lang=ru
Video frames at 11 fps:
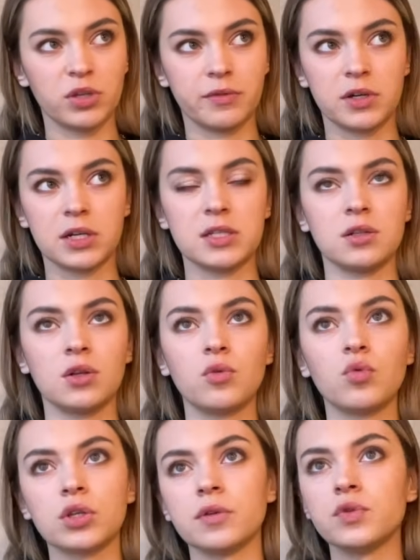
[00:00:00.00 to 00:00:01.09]
у меня выходила
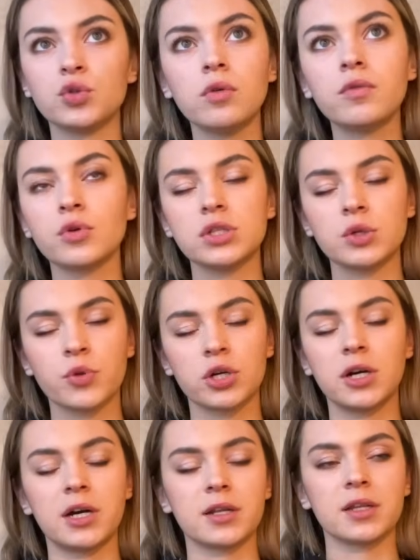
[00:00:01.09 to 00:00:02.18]
кухня. Все вроде
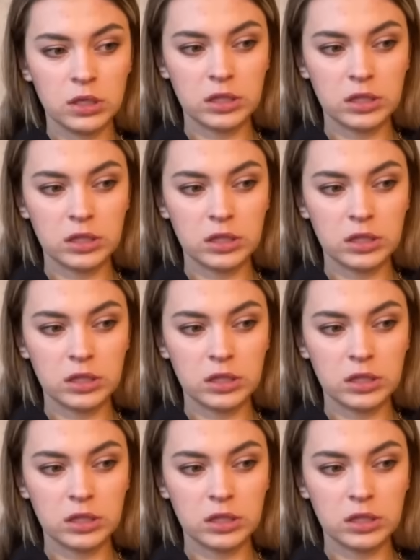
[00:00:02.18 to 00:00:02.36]
шикарно.